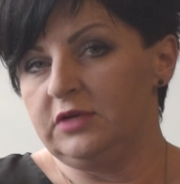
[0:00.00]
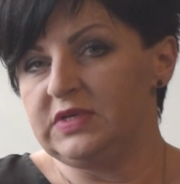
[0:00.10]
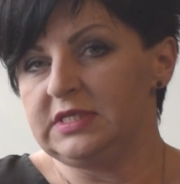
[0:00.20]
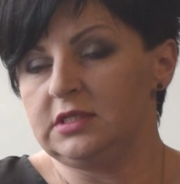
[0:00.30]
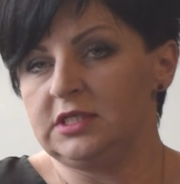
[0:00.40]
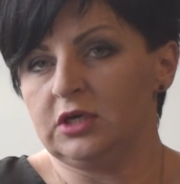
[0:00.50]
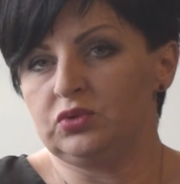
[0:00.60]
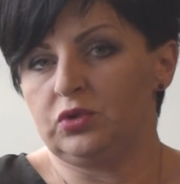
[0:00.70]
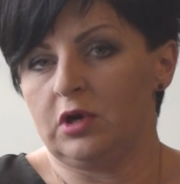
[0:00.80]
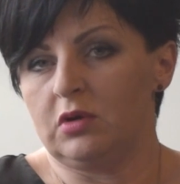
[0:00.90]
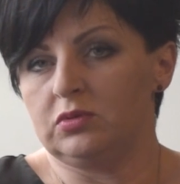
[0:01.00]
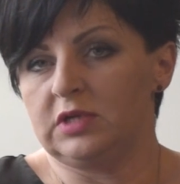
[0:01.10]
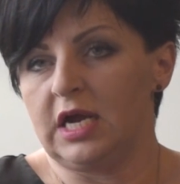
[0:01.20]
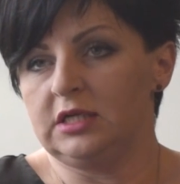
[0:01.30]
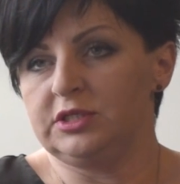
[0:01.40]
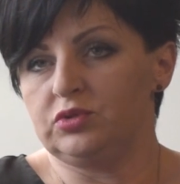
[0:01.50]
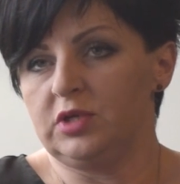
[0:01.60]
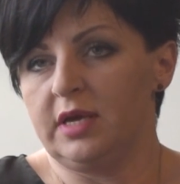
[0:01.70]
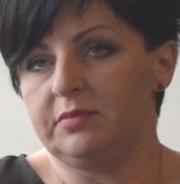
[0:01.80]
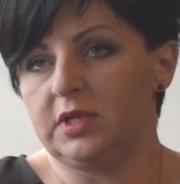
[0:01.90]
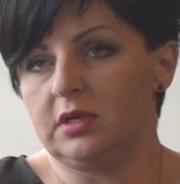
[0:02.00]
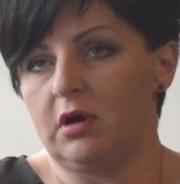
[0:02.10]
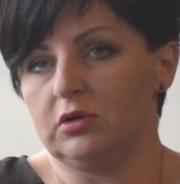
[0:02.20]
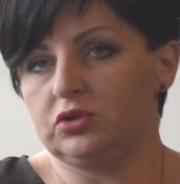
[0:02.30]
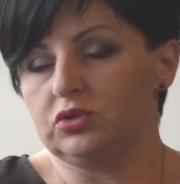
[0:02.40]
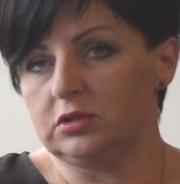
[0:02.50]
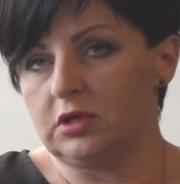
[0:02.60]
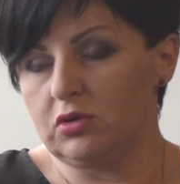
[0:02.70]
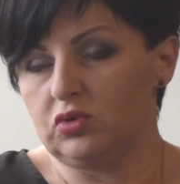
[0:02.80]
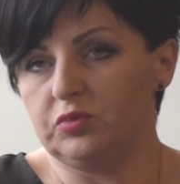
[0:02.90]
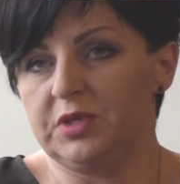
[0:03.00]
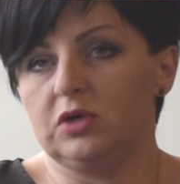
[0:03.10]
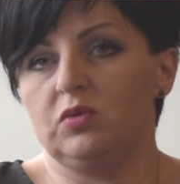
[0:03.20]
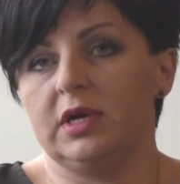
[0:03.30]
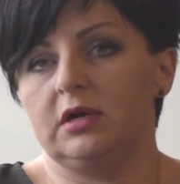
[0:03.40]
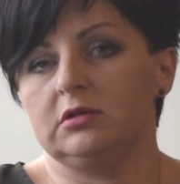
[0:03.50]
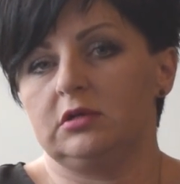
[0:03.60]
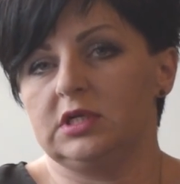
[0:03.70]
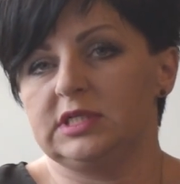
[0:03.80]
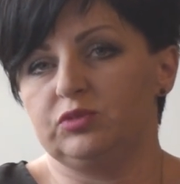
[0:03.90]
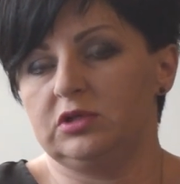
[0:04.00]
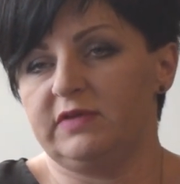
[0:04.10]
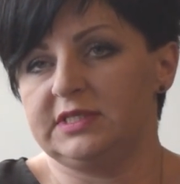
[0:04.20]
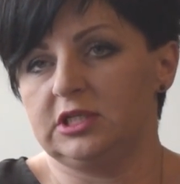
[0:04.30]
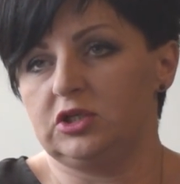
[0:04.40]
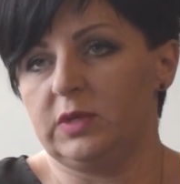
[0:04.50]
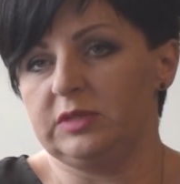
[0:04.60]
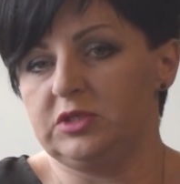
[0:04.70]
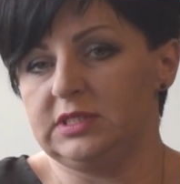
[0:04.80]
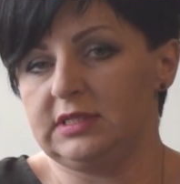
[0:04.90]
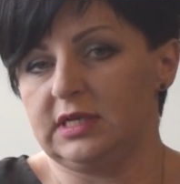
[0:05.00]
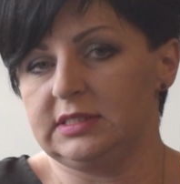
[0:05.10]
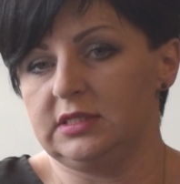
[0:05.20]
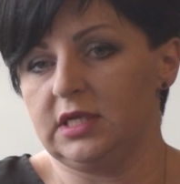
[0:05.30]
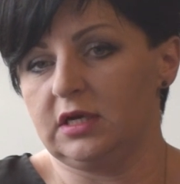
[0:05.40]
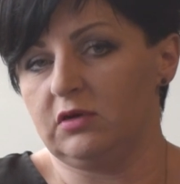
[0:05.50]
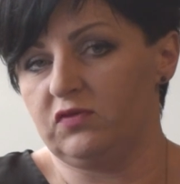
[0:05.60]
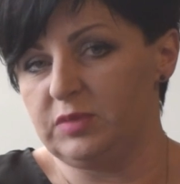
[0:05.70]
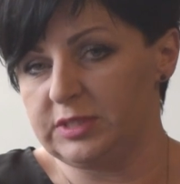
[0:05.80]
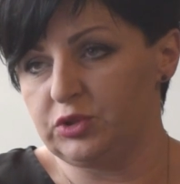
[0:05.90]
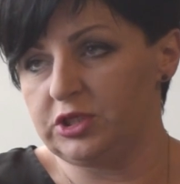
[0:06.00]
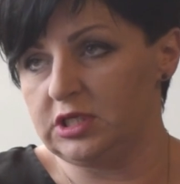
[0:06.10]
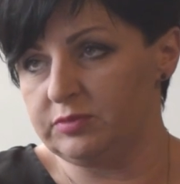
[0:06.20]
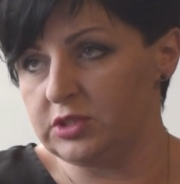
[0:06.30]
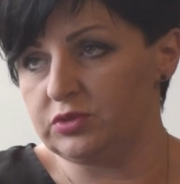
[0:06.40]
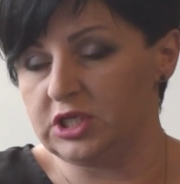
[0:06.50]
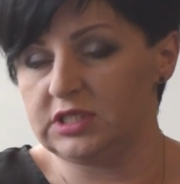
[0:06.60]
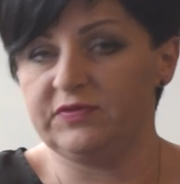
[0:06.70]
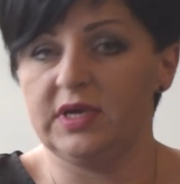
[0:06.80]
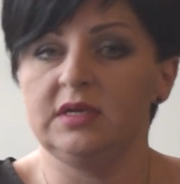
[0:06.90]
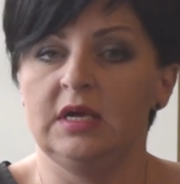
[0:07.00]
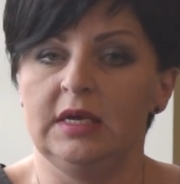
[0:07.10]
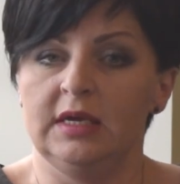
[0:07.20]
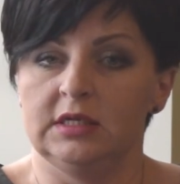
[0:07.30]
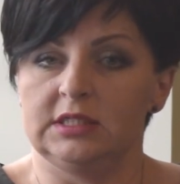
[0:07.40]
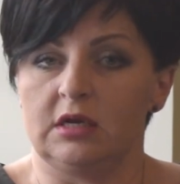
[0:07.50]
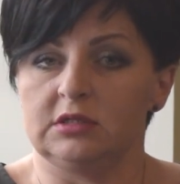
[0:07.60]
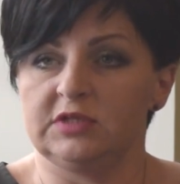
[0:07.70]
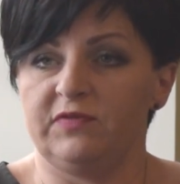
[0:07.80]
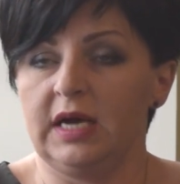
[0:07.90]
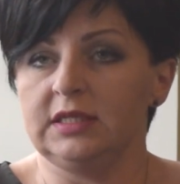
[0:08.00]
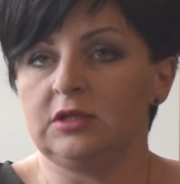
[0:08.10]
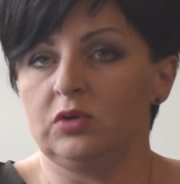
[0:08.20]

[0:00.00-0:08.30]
Inwestycję, którą realizujemy od roku ubiegłego, to jest budowa centrum administracyjnego w bezpośrednim sąsiedztwie starostwa.